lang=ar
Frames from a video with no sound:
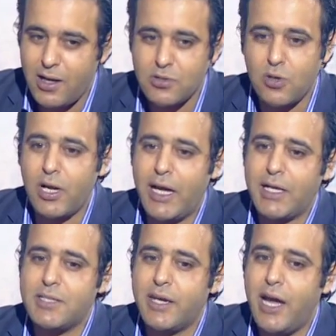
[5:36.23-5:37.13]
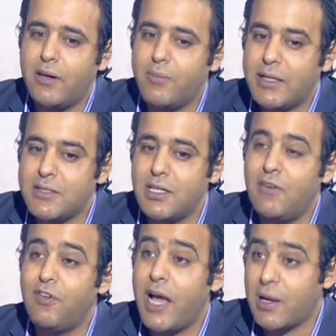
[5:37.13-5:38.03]
اذكر لك حاجه سريعا بعد
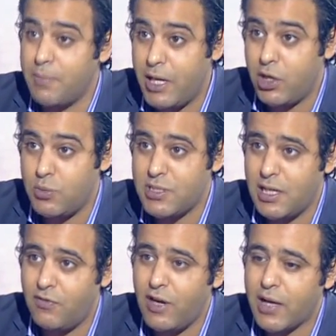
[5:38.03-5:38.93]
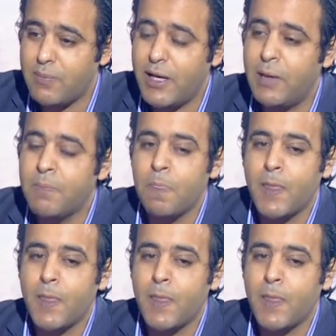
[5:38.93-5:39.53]
استهداف الاكمنه يوم استهداف الاكمنه